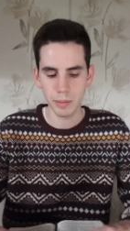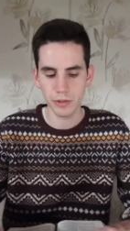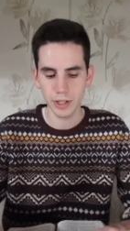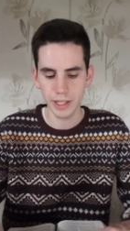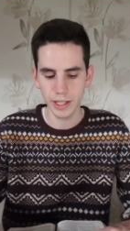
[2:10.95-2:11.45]

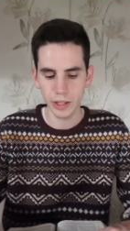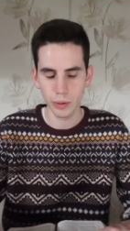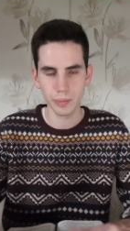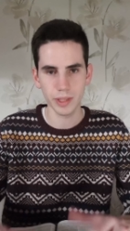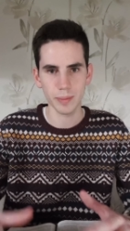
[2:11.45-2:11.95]

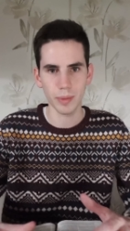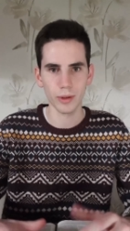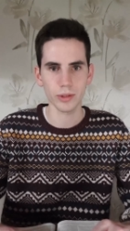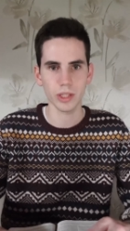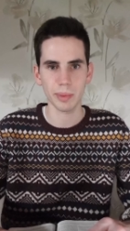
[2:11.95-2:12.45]
Evangelium, das
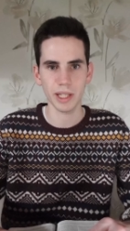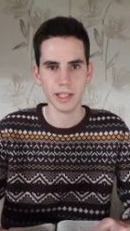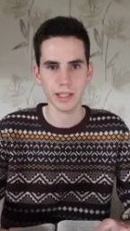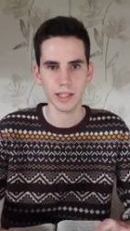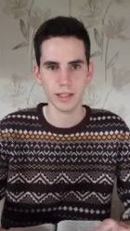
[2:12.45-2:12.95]
Paulus
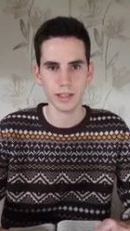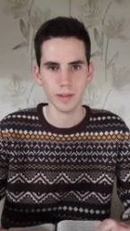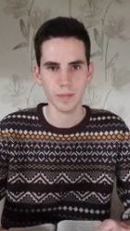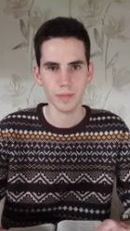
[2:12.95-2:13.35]
gepredigt hat.